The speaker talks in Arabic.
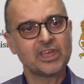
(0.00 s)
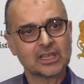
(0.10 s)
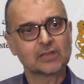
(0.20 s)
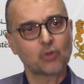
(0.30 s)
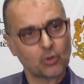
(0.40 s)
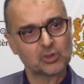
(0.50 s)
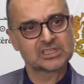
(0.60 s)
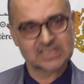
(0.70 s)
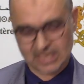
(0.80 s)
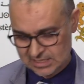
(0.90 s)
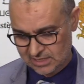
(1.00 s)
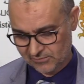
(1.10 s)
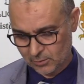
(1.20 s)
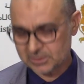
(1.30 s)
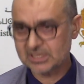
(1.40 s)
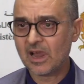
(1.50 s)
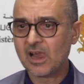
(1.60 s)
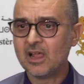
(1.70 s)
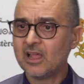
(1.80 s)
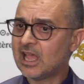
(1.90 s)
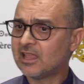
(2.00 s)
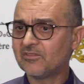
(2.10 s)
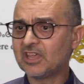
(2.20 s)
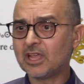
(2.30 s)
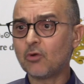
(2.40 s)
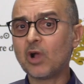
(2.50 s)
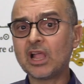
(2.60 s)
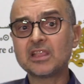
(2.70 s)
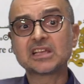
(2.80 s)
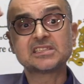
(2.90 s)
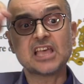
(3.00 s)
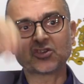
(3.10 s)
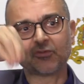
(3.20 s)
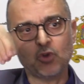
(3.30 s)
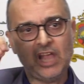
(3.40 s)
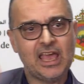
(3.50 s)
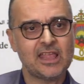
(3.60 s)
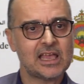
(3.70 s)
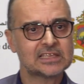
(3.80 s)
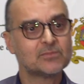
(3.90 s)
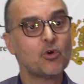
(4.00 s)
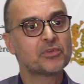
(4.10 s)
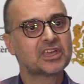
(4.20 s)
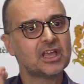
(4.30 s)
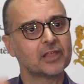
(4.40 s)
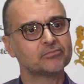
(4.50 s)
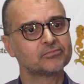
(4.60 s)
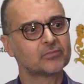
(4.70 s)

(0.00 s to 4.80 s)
بطرق انتقال ديال الفيروس الهدف ديالنا هو نكتشفوا الحالات مبكرا